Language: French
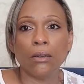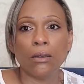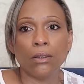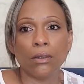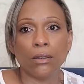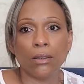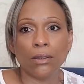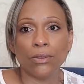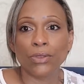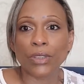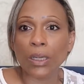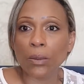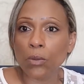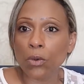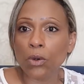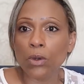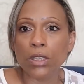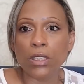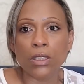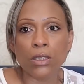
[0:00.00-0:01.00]
euh,
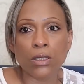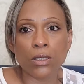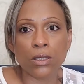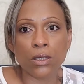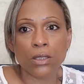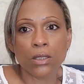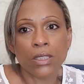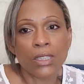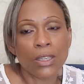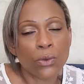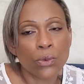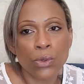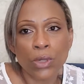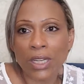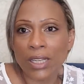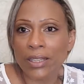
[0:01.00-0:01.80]
vraiment, il, y a eu de